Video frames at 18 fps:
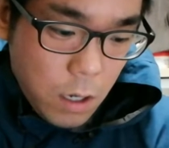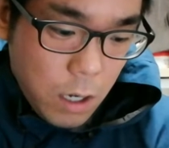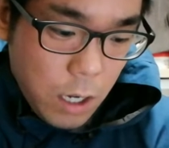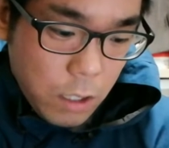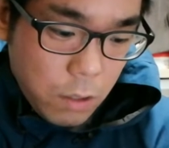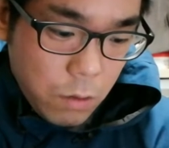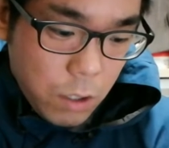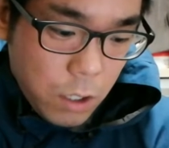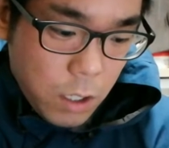あ
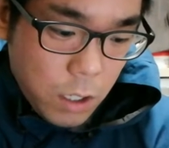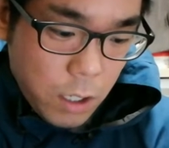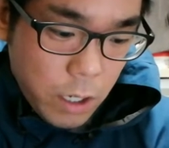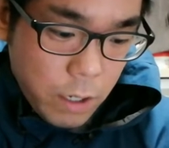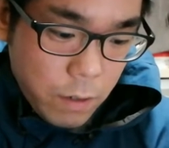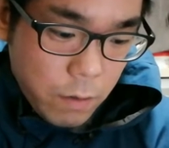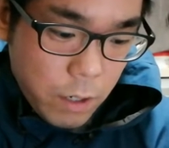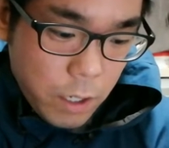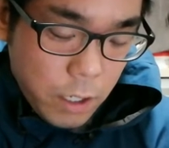と1
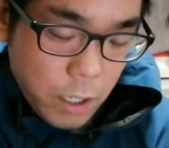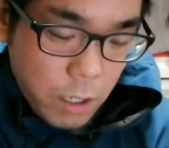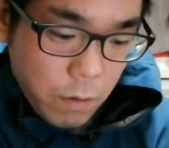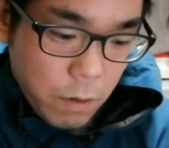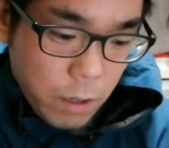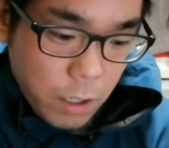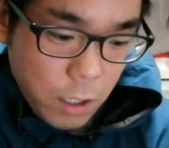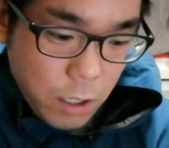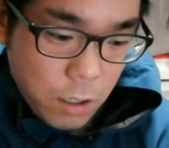回ぐらいいける
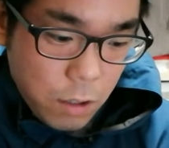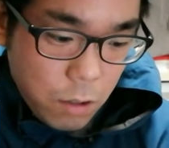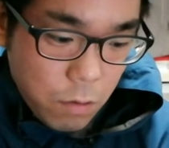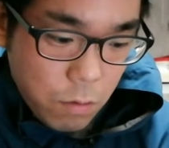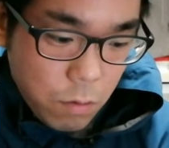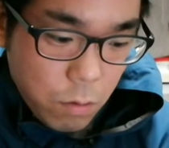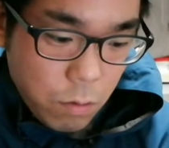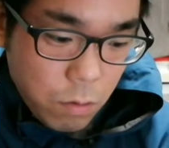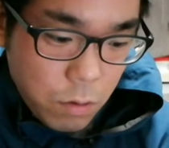かなっていう
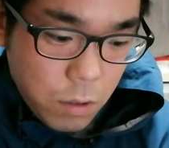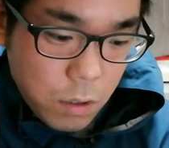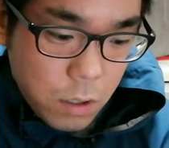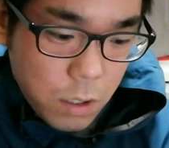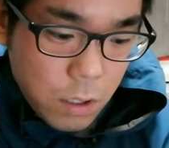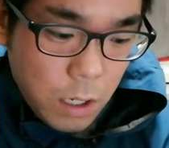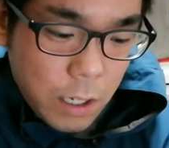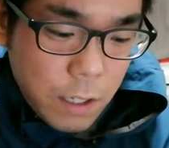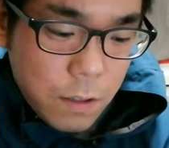ところで
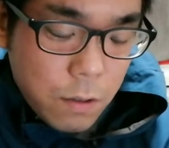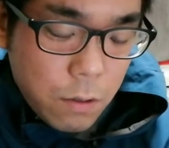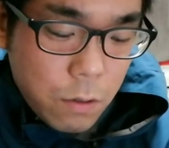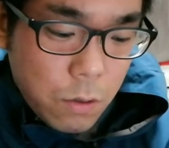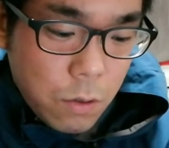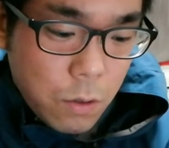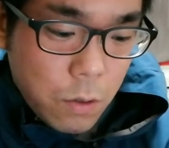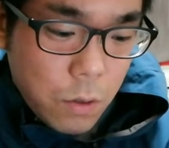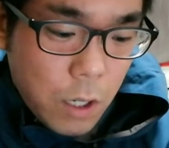す乾
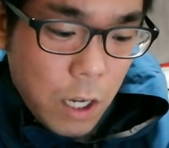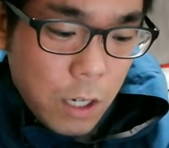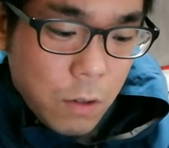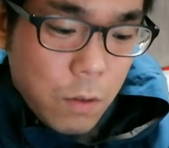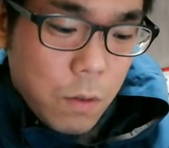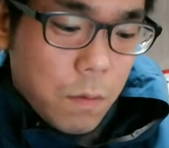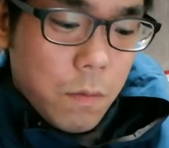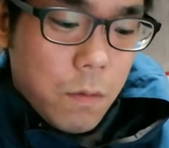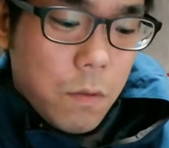燥あの
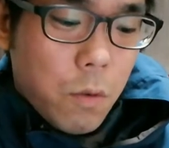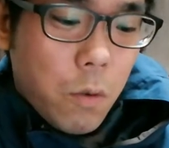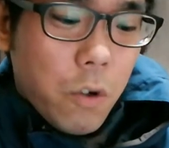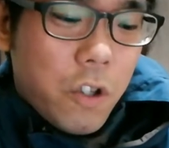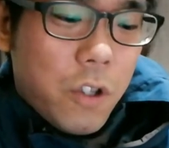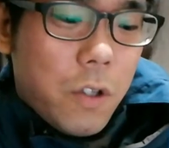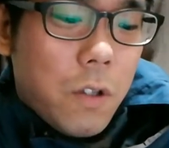保湿